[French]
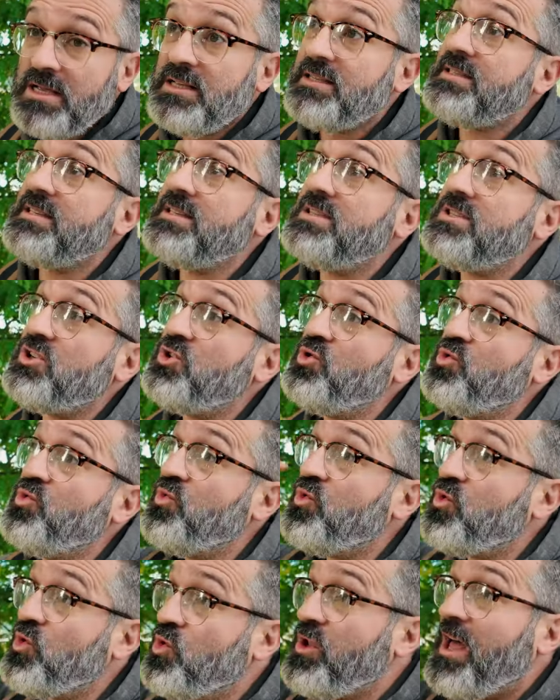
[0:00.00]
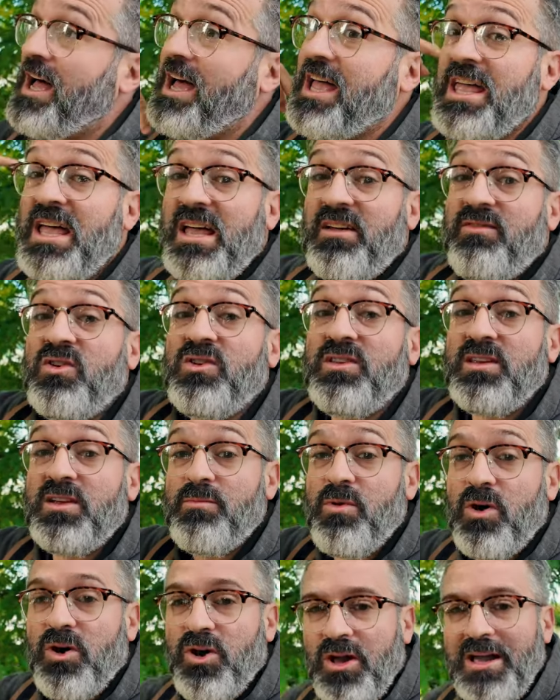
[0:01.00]
C'est un nouveau, on a
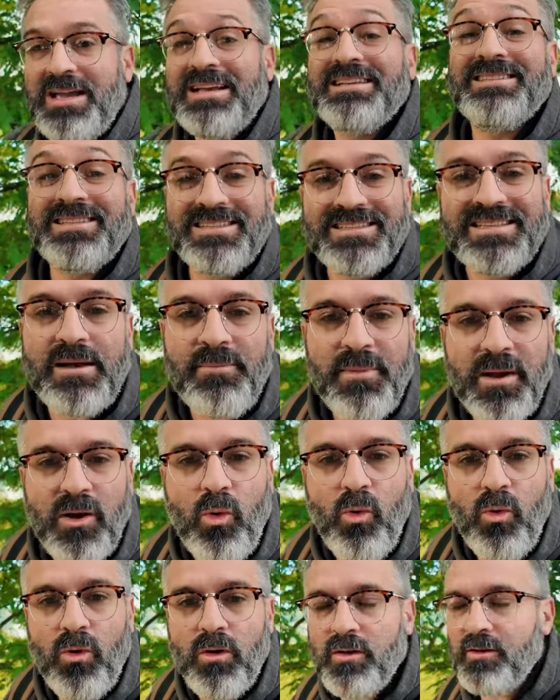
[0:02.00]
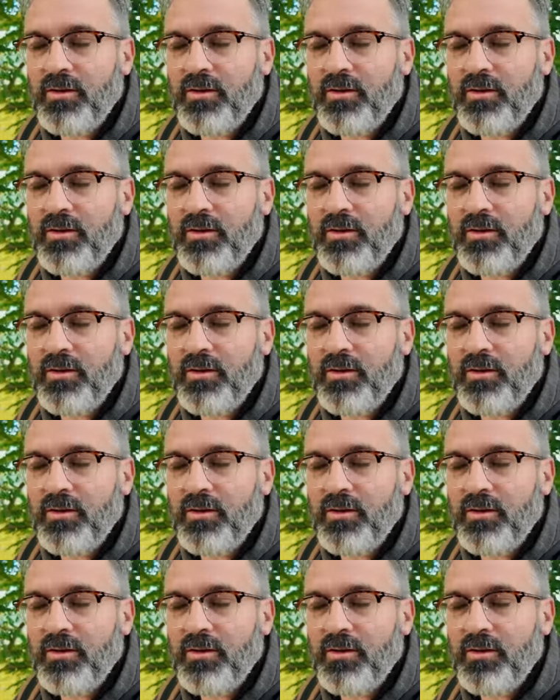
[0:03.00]
réinventé le burger. C'est ça, Macron.